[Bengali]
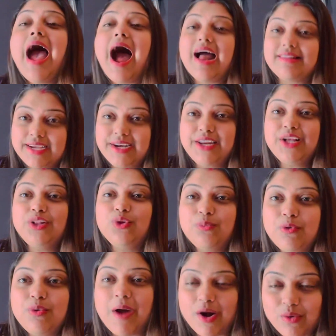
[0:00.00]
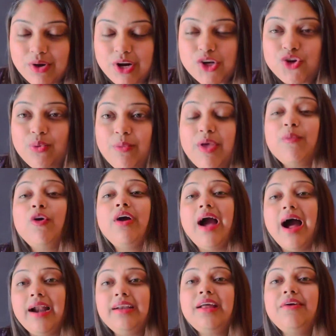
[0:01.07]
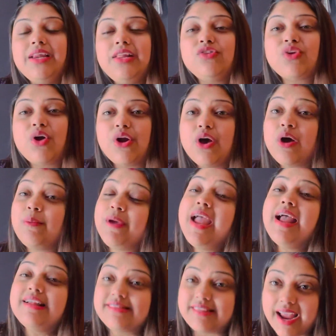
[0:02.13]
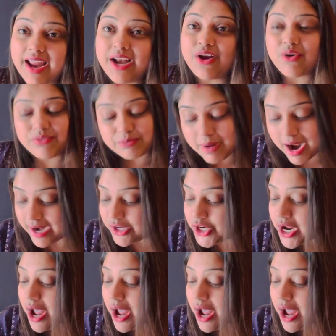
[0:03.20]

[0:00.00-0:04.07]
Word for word: আজকে ঠিক দুপুর বারোটার সময় এবং গানটা রিলিজ করা হবে সেকেন্ড অফ মার্চ